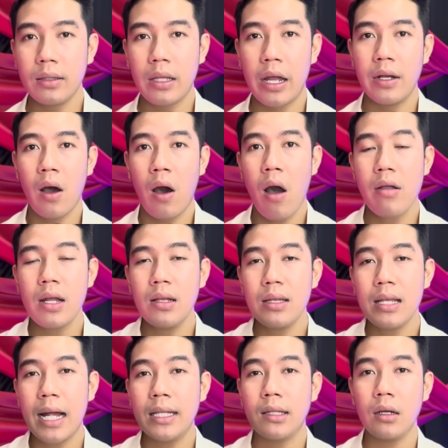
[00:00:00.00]
thì đó chính
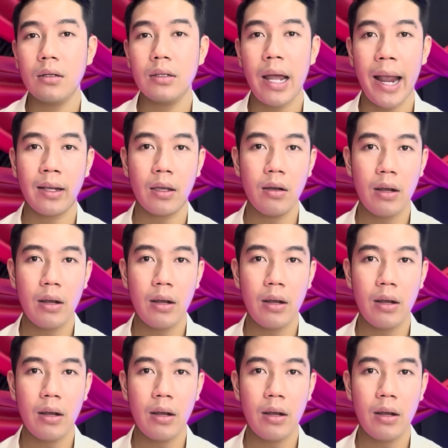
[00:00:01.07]
là anh Tư Đen chứ